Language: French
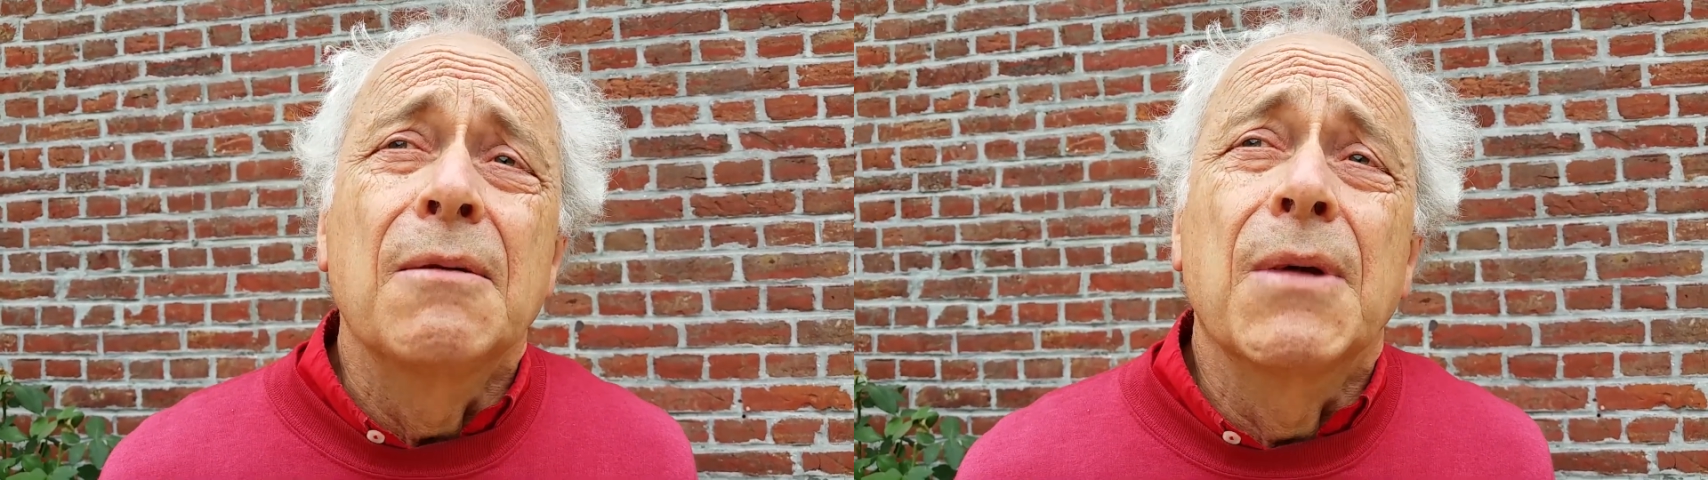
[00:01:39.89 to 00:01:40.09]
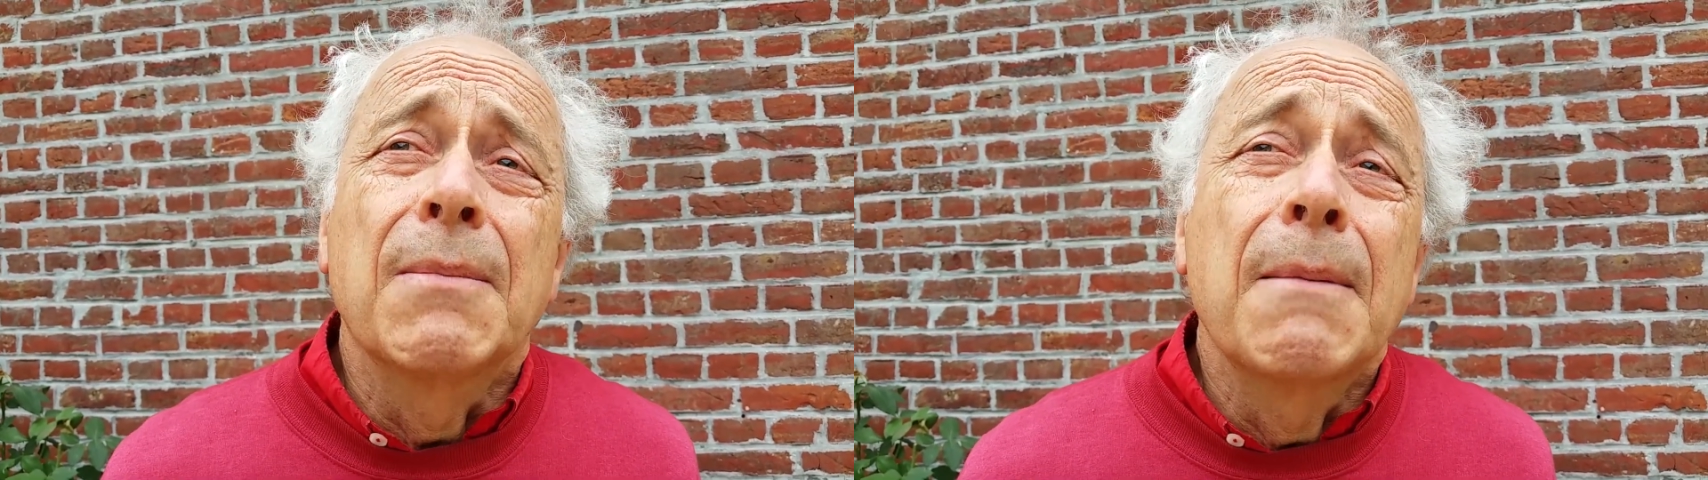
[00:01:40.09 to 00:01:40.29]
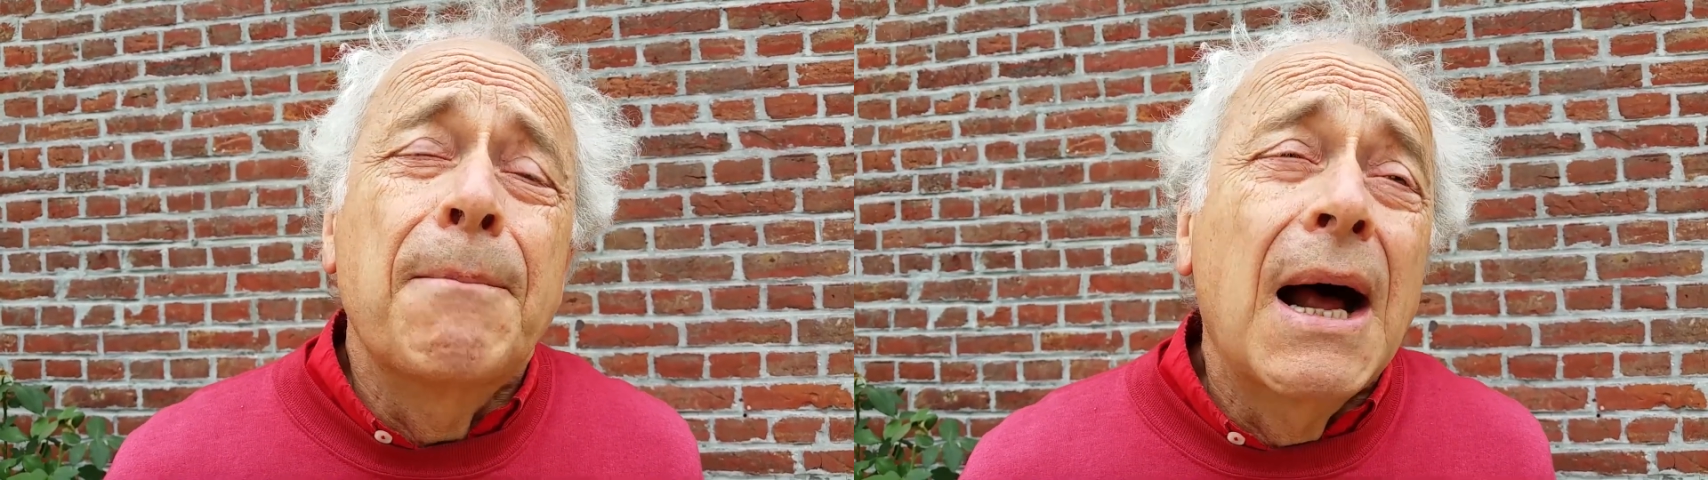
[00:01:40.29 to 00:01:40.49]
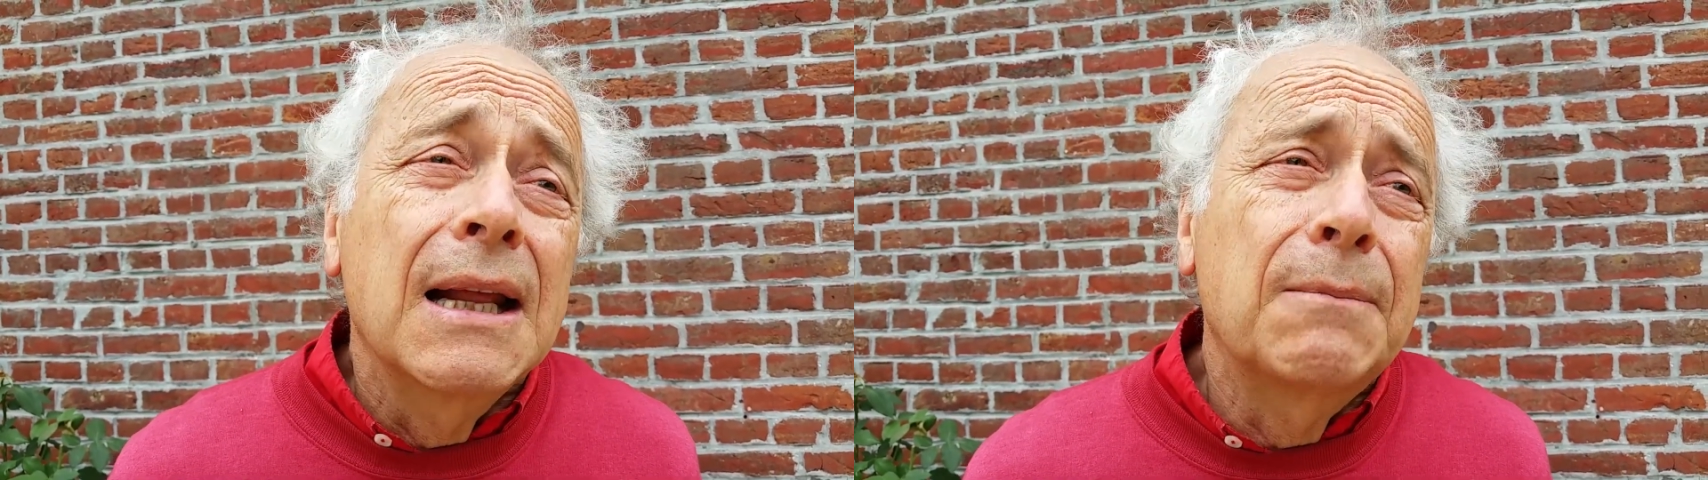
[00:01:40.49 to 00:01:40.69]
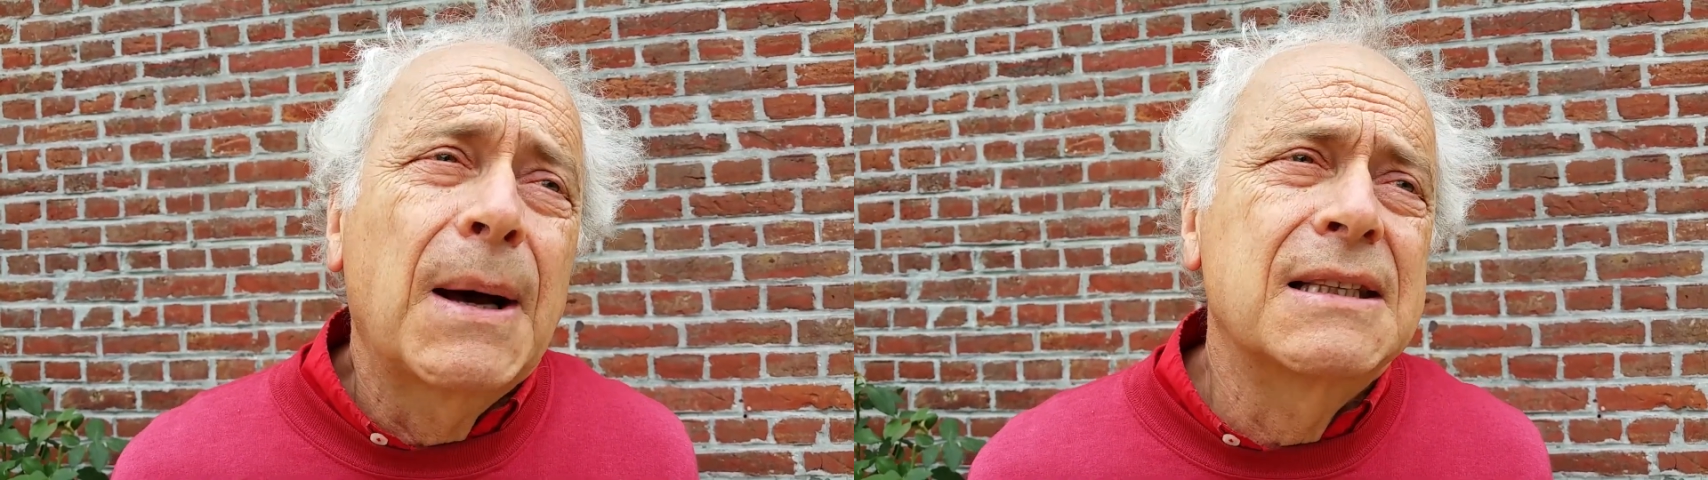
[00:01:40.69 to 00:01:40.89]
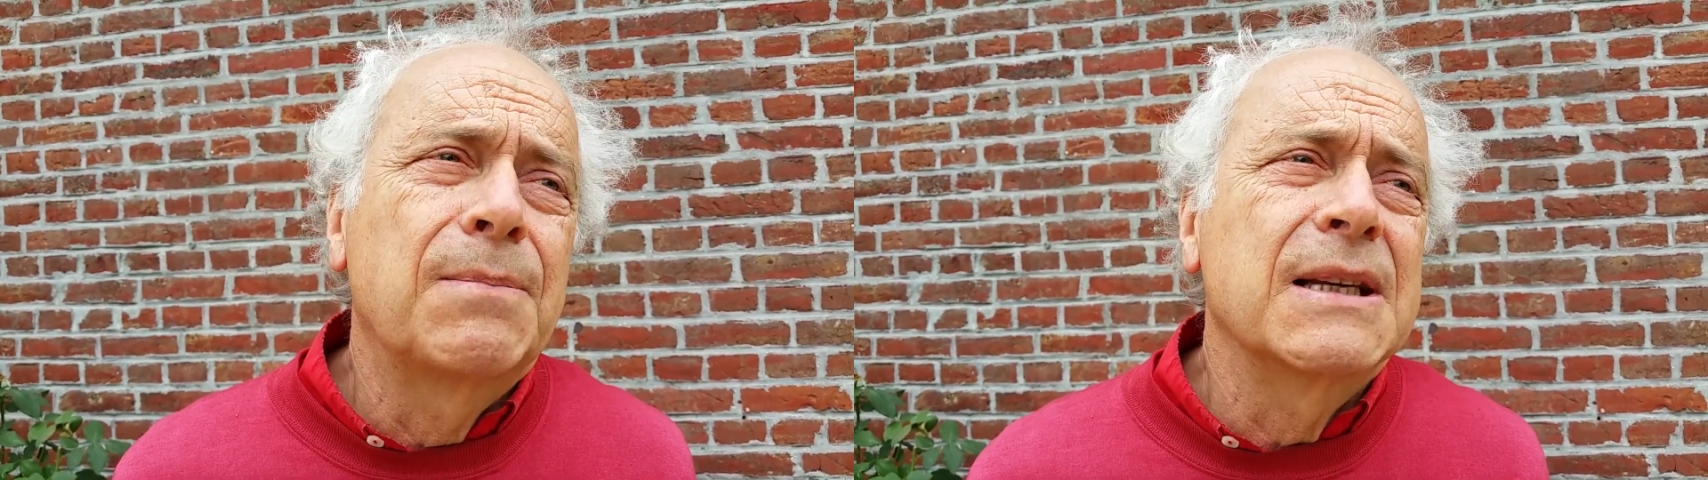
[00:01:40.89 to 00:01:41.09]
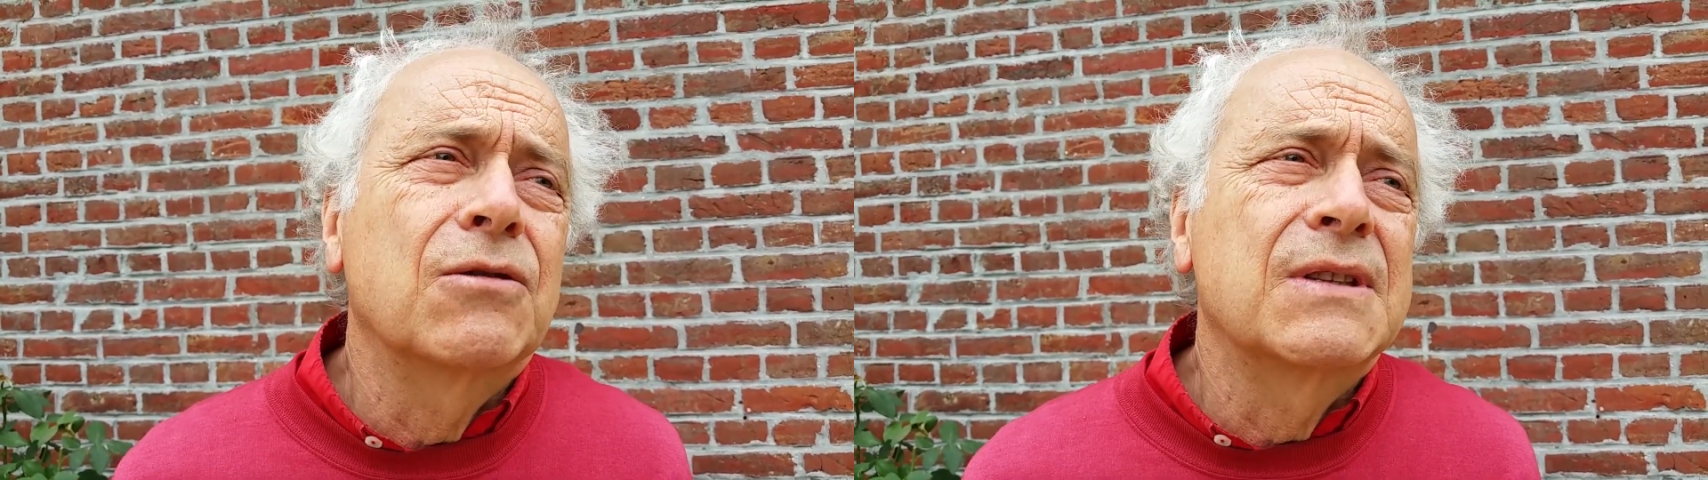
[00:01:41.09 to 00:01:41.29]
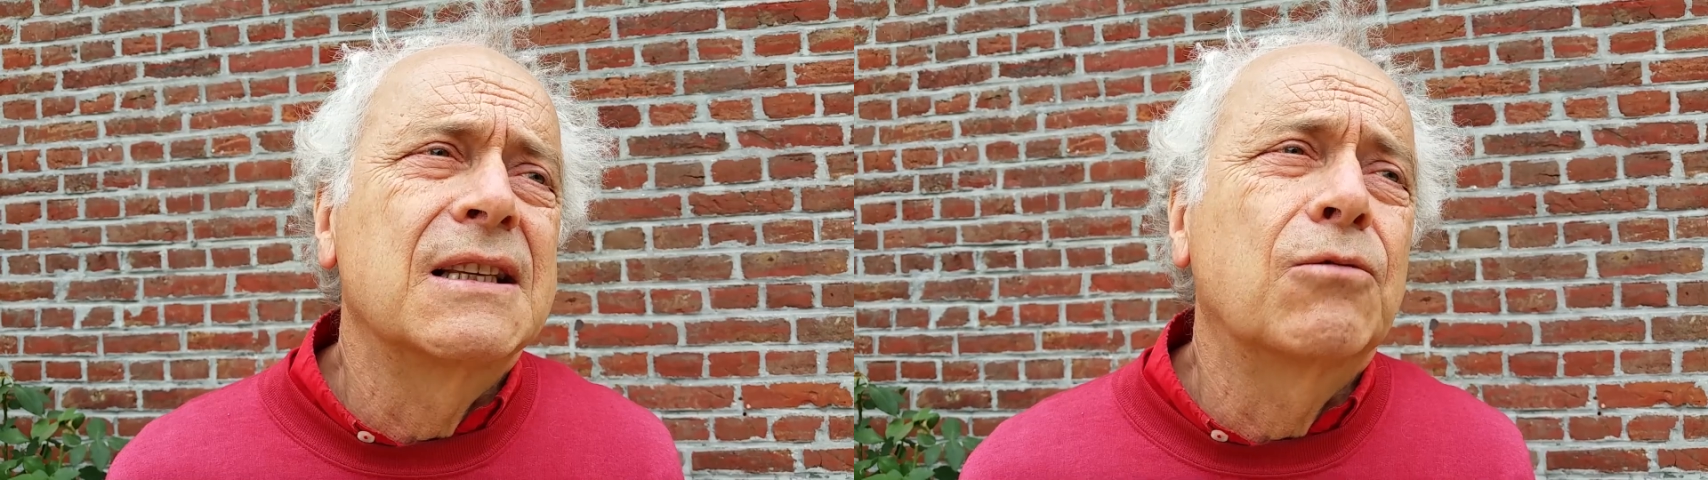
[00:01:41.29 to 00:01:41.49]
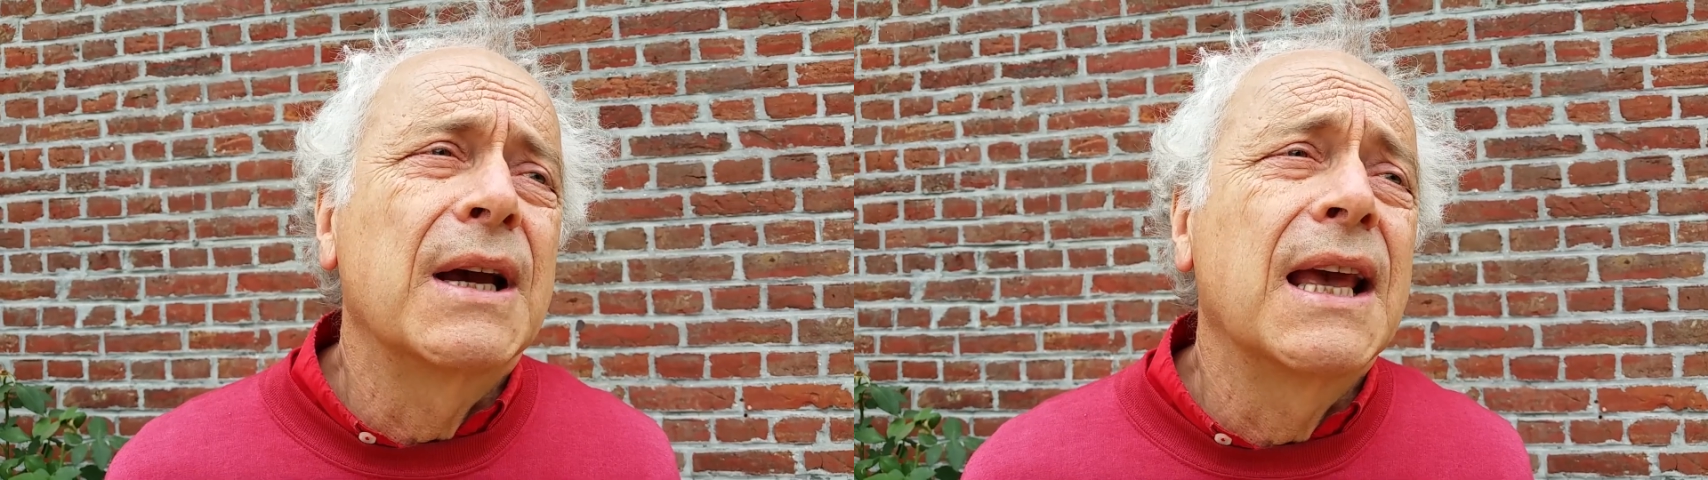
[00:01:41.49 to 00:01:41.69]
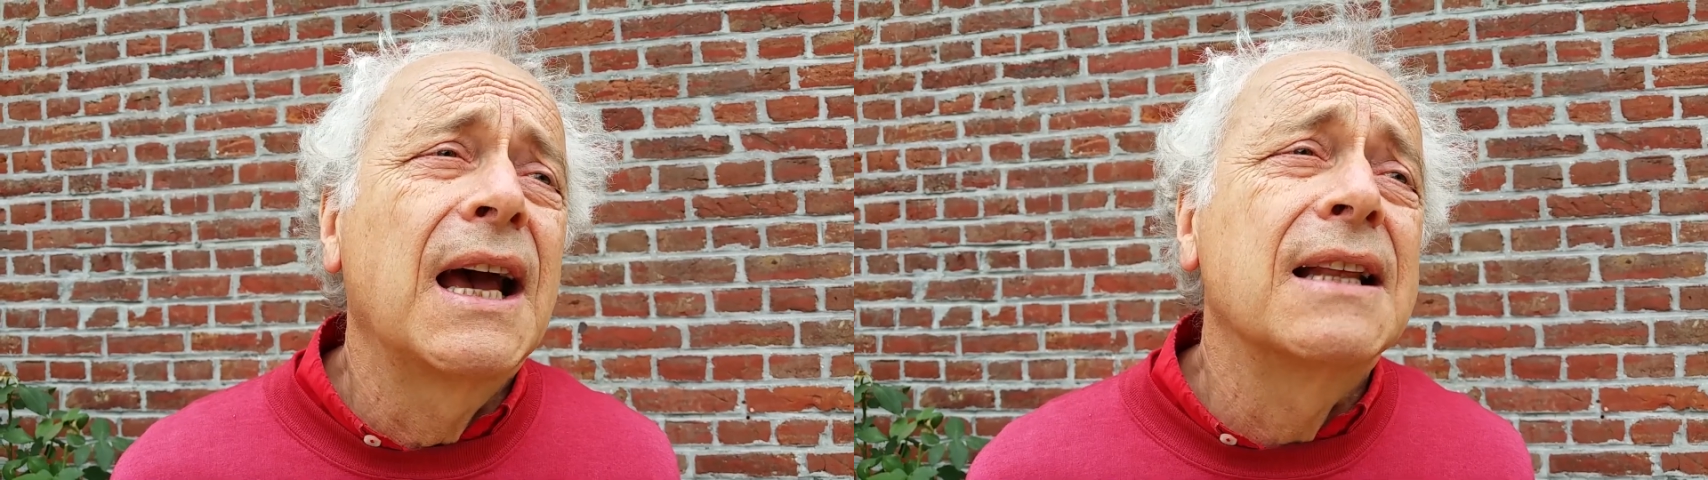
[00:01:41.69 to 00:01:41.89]
mais même parler de participation
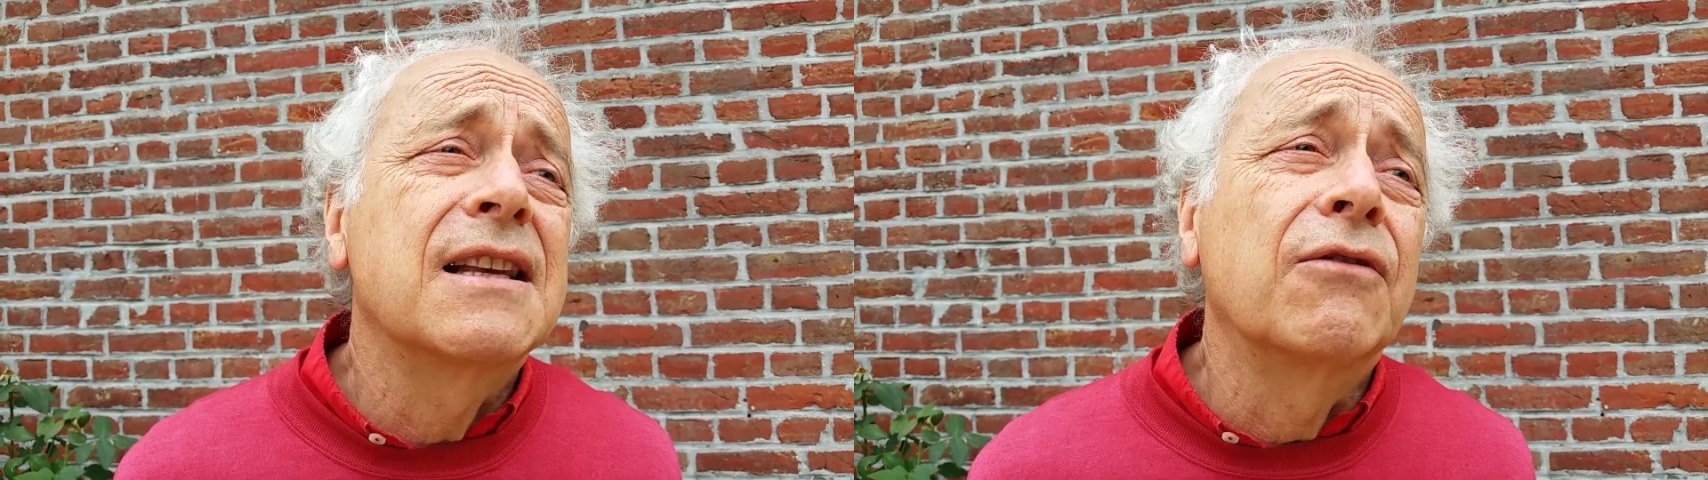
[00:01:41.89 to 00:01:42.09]
citoyenne,